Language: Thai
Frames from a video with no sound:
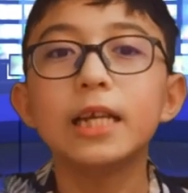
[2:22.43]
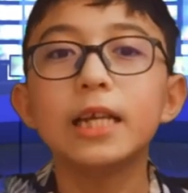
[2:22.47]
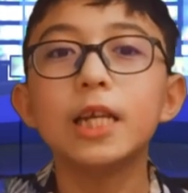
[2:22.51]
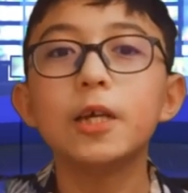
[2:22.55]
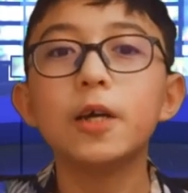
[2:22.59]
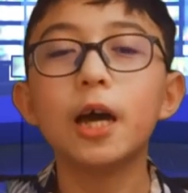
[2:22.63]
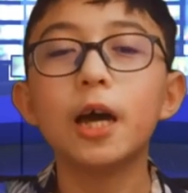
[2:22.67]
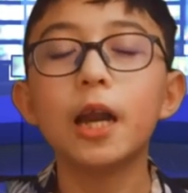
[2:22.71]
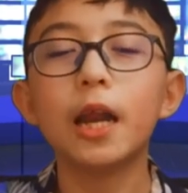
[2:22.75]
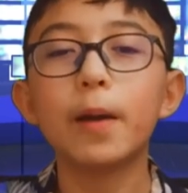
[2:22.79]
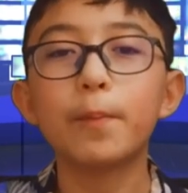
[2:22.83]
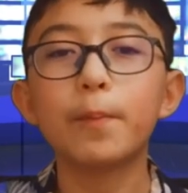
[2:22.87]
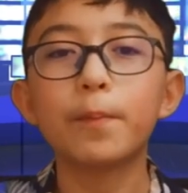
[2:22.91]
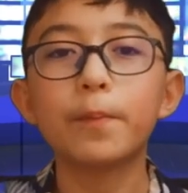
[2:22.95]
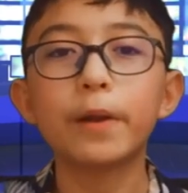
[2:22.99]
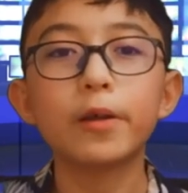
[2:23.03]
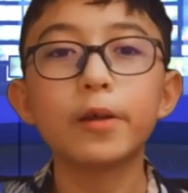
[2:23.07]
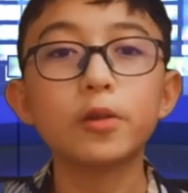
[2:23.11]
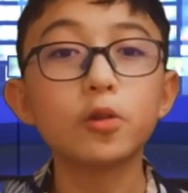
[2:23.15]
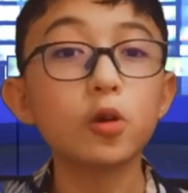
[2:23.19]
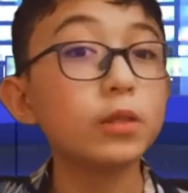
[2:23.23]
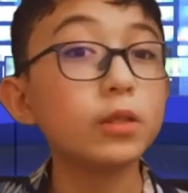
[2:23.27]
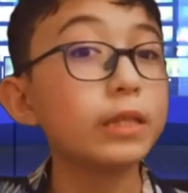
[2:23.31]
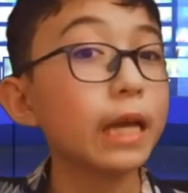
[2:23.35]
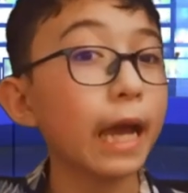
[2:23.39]
หรือว่า
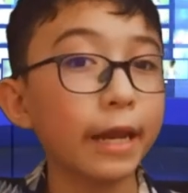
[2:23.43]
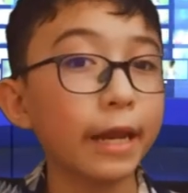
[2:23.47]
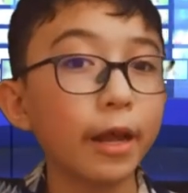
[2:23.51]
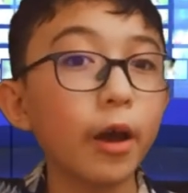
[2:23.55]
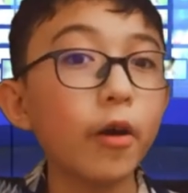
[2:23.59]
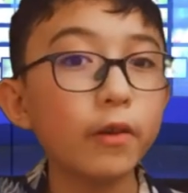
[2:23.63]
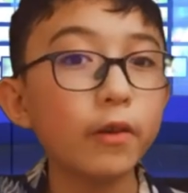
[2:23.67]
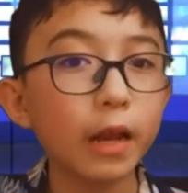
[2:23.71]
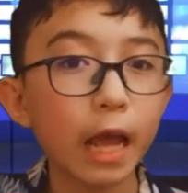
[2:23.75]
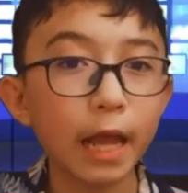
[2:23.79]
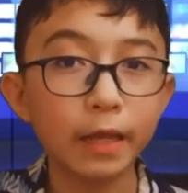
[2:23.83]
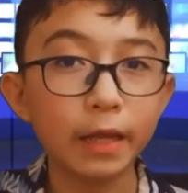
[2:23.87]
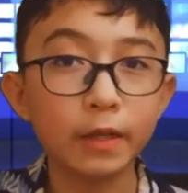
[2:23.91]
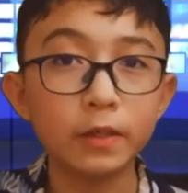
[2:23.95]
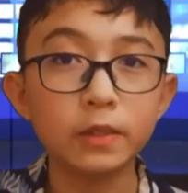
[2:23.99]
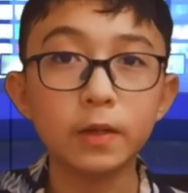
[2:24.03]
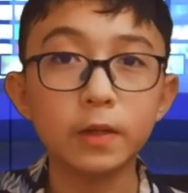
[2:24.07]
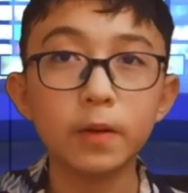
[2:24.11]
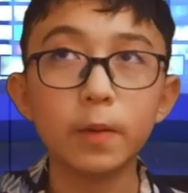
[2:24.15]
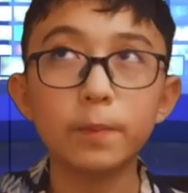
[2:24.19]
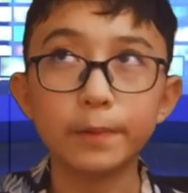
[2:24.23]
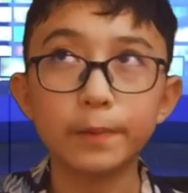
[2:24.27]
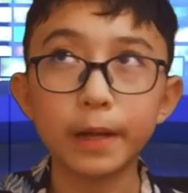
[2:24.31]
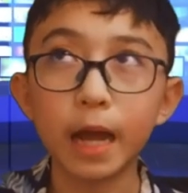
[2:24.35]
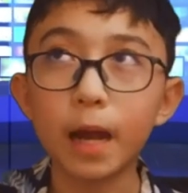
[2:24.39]
เราต้องจ่ายเท่าไหร่
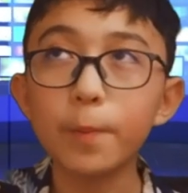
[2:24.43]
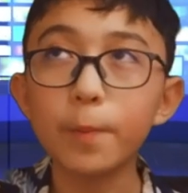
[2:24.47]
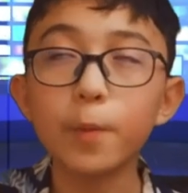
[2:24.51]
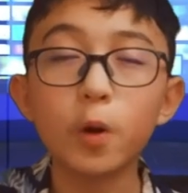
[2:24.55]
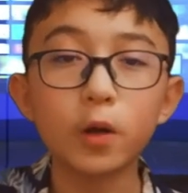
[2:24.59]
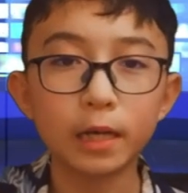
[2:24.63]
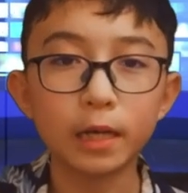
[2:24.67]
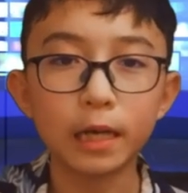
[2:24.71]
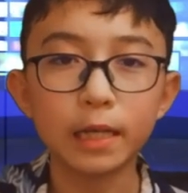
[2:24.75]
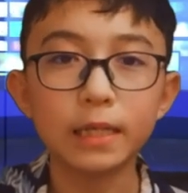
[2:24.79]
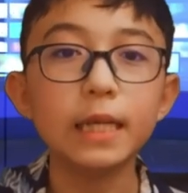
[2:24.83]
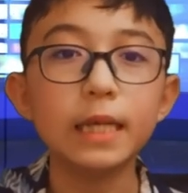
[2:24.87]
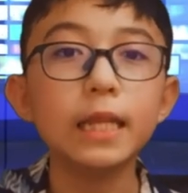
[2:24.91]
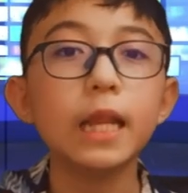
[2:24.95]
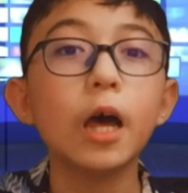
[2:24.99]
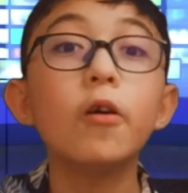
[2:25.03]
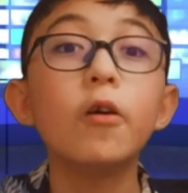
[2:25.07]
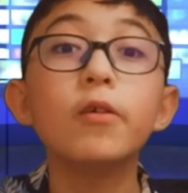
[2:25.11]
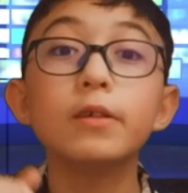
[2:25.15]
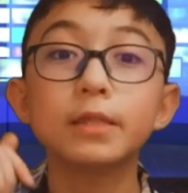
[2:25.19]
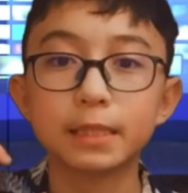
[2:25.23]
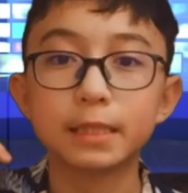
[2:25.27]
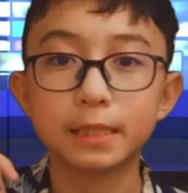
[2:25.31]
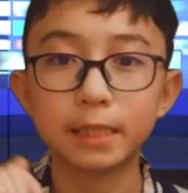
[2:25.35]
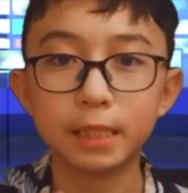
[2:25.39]
สำหรับทั้งหมดเนี่ยที่เรา
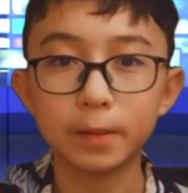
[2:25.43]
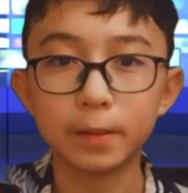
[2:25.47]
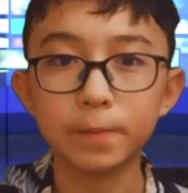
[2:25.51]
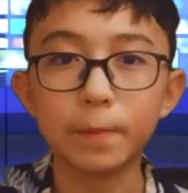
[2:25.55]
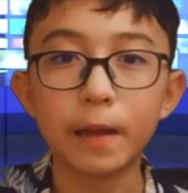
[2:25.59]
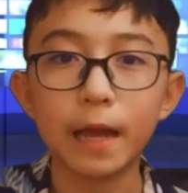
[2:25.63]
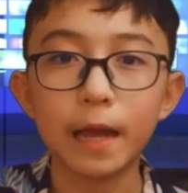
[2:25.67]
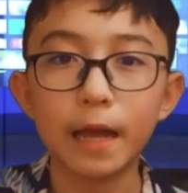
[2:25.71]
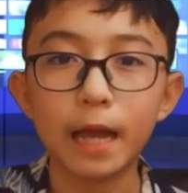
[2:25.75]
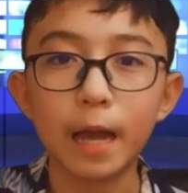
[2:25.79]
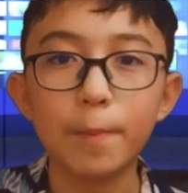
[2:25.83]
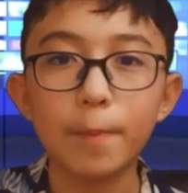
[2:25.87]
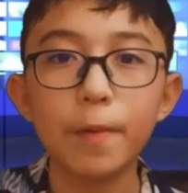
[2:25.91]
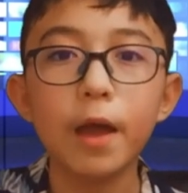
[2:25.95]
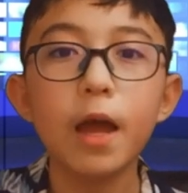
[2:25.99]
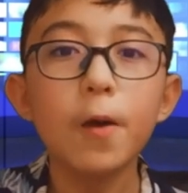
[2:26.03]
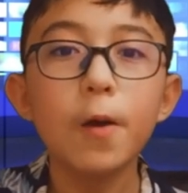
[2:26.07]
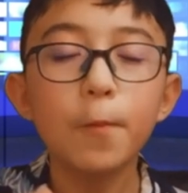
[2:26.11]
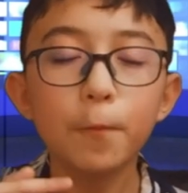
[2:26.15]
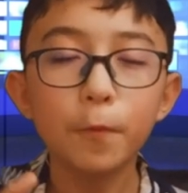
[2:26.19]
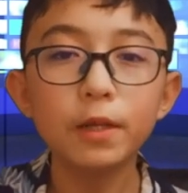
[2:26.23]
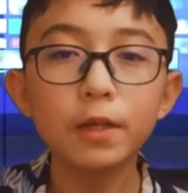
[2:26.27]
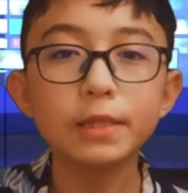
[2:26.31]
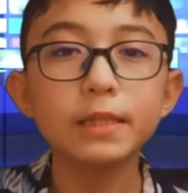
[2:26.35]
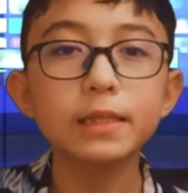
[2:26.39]
ซื้อมาครับ
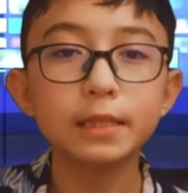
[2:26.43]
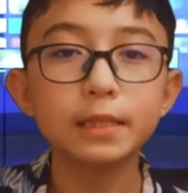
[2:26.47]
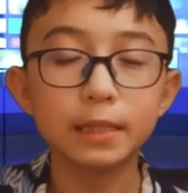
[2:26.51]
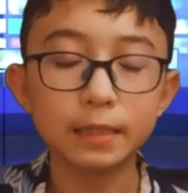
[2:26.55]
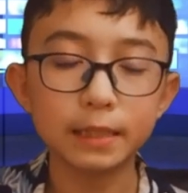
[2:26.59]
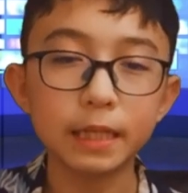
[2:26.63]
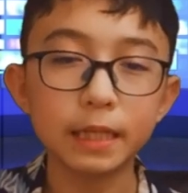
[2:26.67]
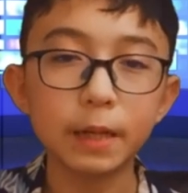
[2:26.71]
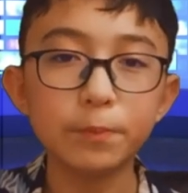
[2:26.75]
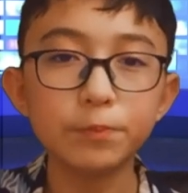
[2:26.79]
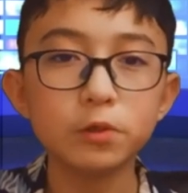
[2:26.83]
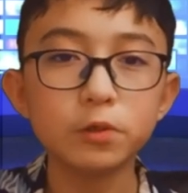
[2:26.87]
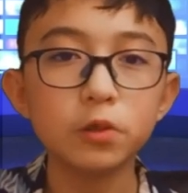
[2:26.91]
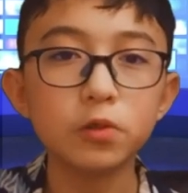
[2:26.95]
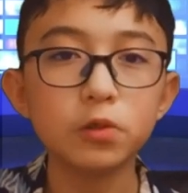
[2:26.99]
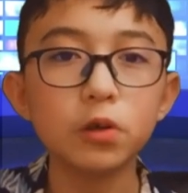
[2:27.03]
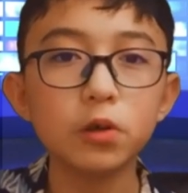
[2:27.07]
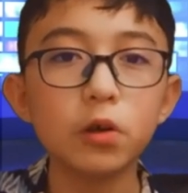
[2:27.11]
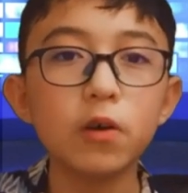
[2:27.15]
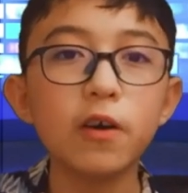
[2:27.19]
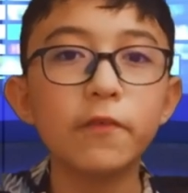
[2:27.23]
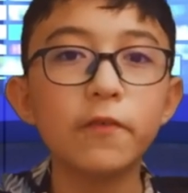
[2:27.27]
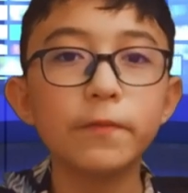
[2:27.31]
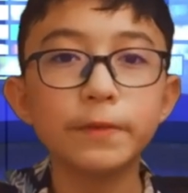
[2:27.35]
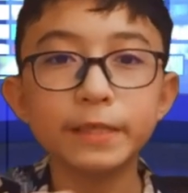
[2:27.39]
What's the sub
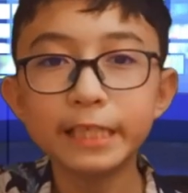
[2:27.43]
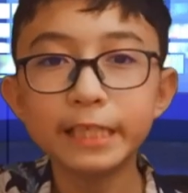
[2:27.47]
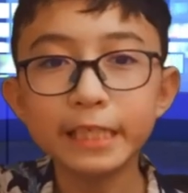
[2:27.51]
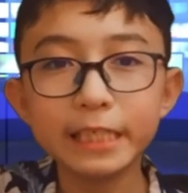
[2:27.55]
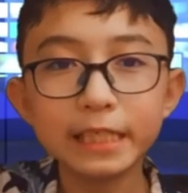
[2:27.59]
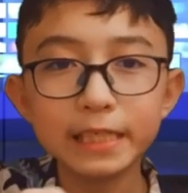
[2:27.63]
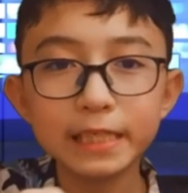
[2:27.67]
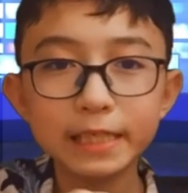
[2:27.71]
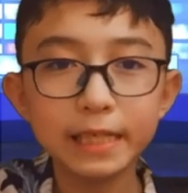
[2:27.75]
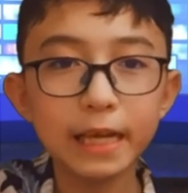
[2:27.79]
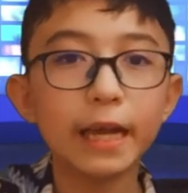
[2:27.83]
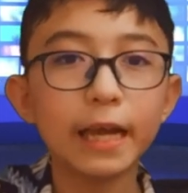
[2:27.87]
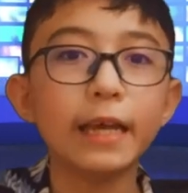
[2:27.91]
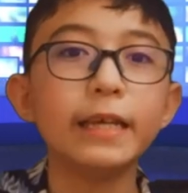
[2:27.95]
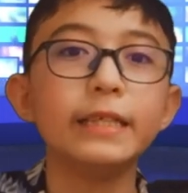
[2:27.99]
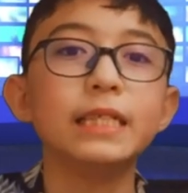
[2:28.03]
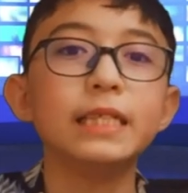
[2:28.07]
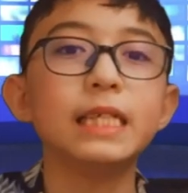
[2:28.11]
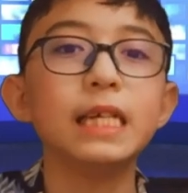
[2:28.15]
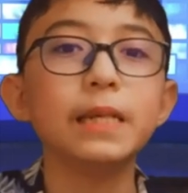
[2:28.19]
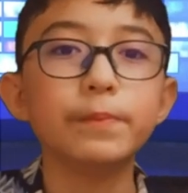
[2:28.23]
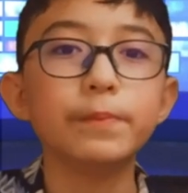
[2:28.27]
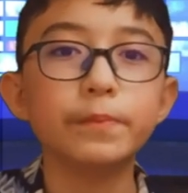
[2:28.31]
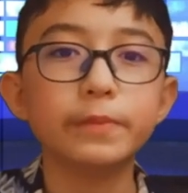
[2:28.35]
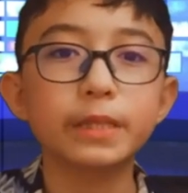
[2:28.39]
total of these
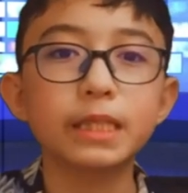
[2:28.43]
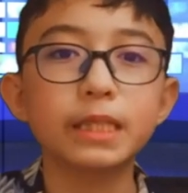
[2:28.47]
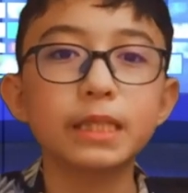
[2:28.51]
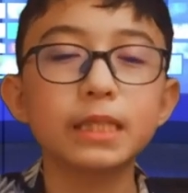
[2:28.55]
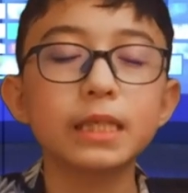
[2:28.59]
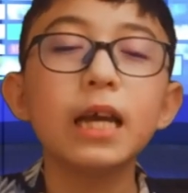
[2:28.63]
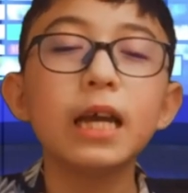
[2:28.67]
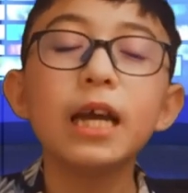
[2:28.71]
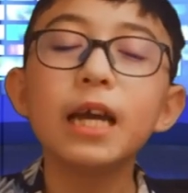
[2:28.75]
items